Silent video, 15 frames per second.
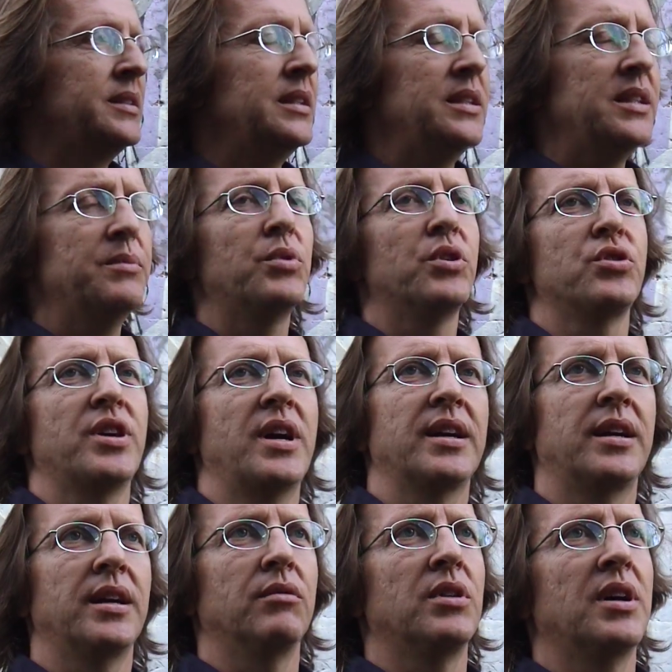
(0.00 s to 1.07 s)
nel libro c'è
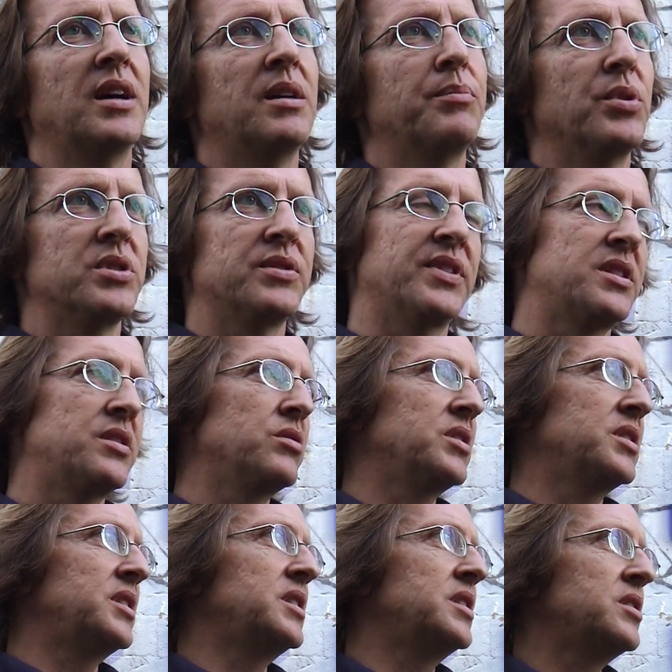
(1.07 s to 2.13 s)
anche una
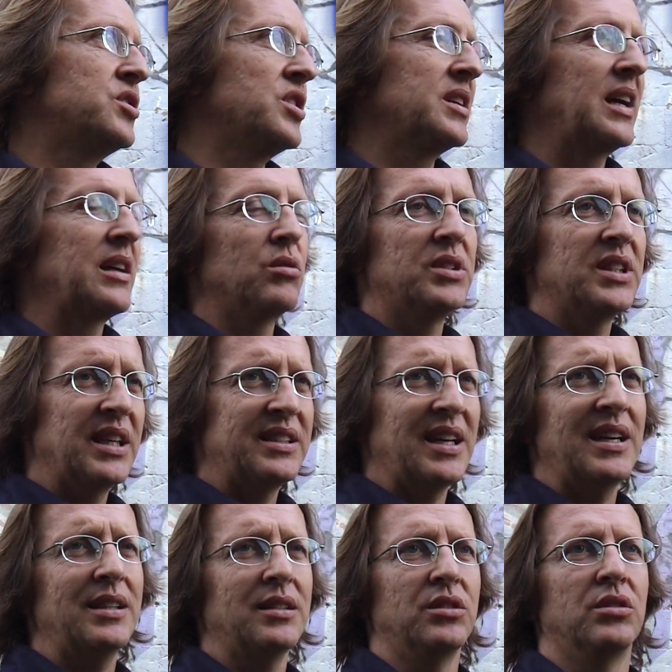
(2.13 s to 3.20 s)
postfazione di Giancarlo De
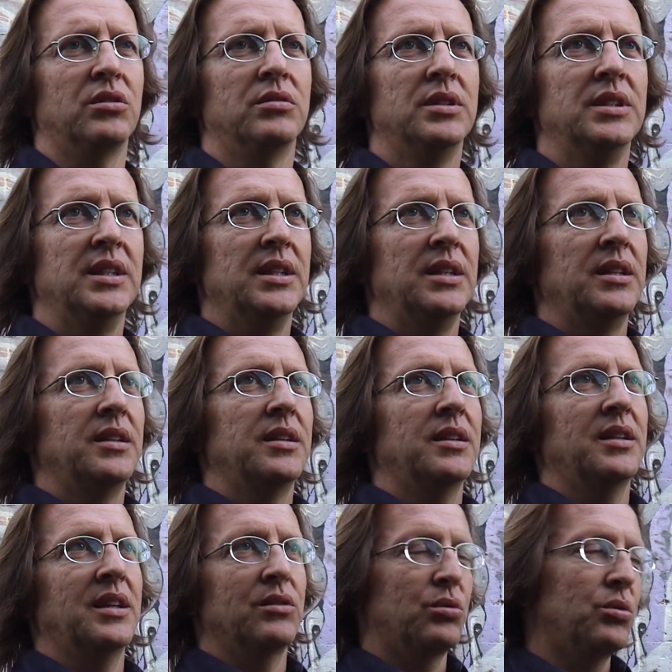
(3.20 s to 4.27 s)
Cataldo,
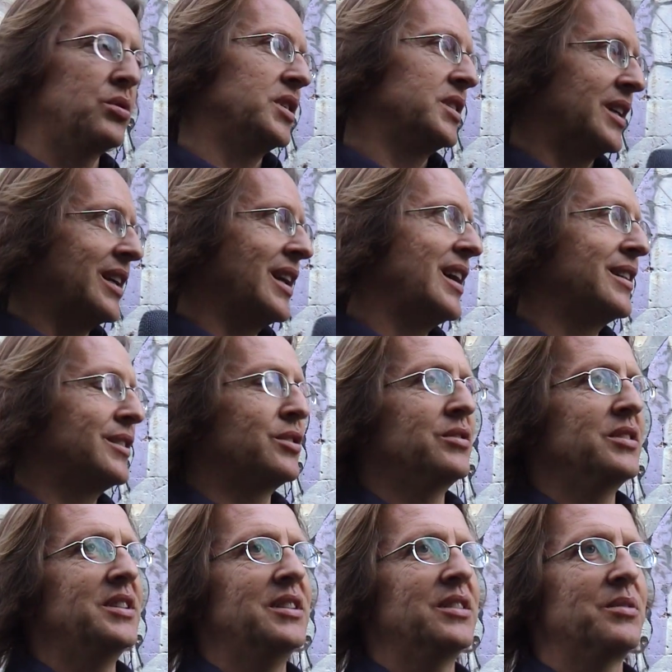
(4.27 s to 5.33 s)
l'autore tra
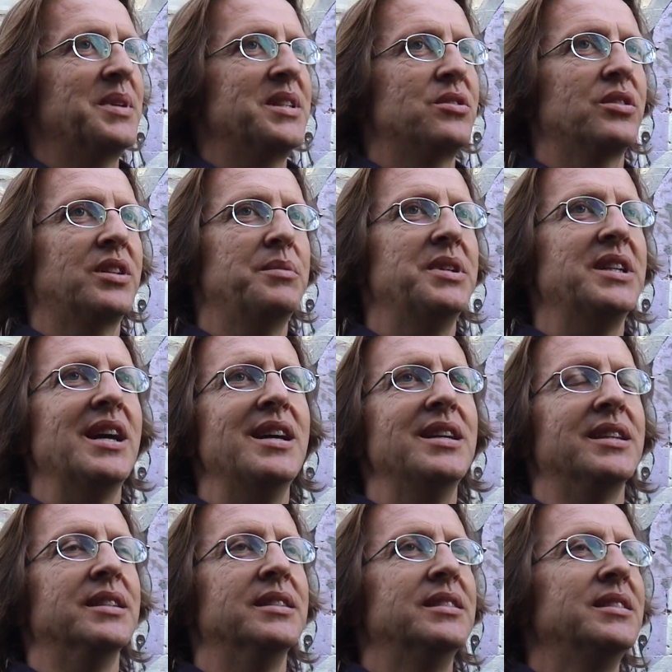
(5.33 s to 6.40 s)
l'altro di Romanzo
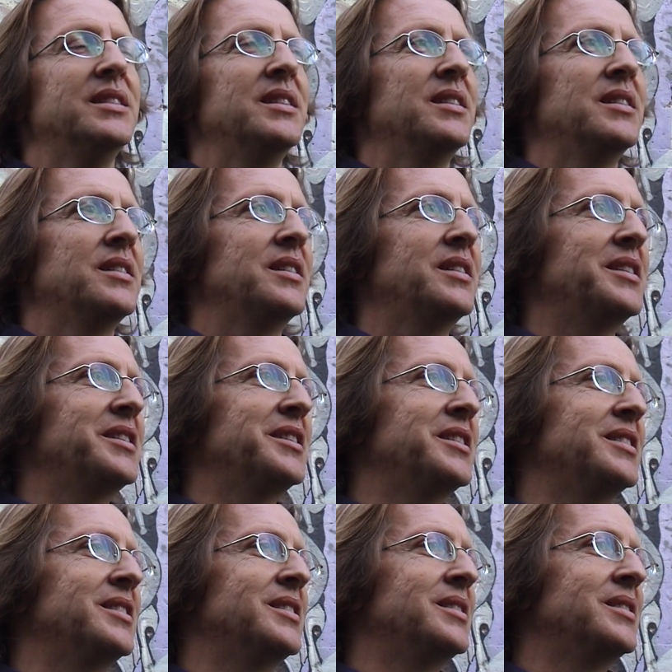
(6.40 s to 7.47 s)
Criminale,
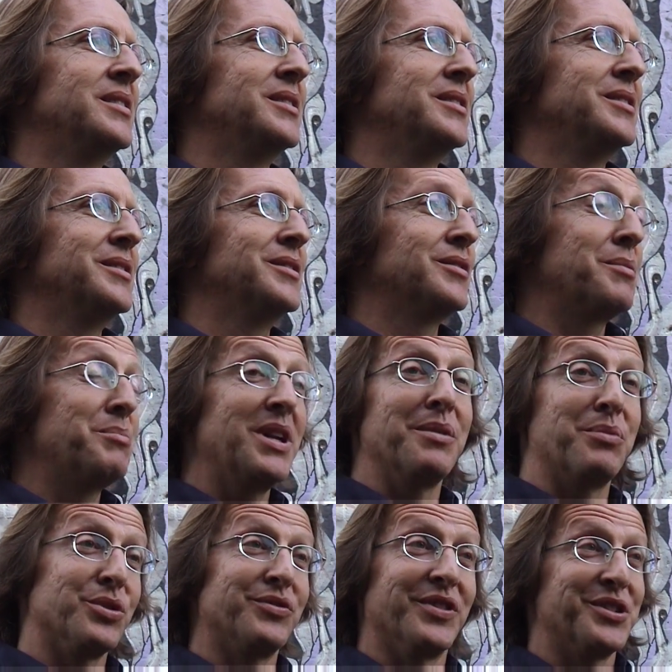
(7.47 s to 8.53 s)
una
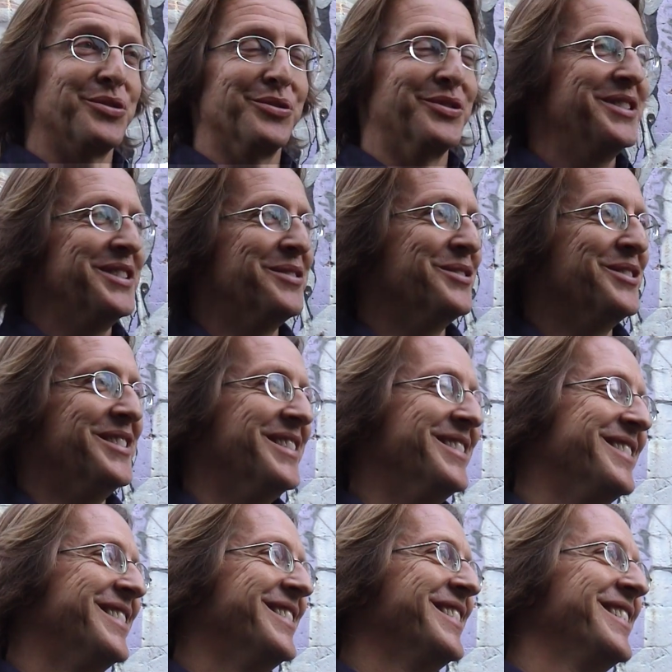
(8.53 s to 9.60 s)
bella postfazione devo
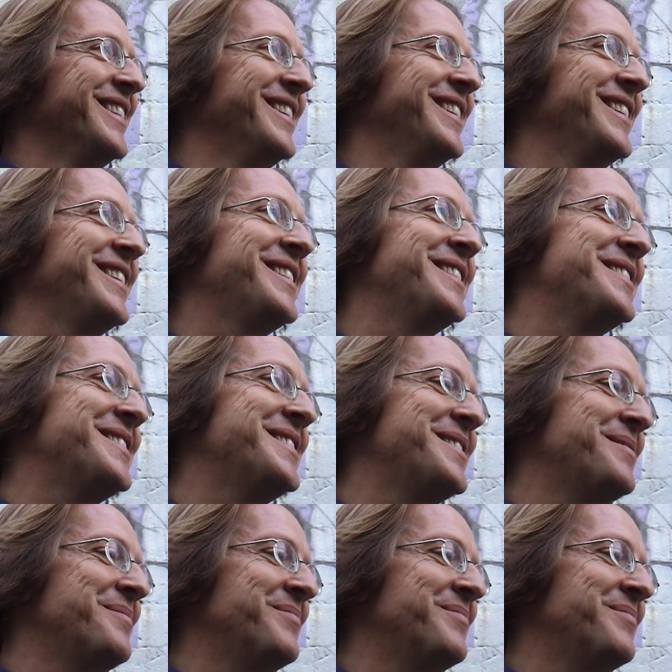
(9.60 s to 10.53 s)
dire, e,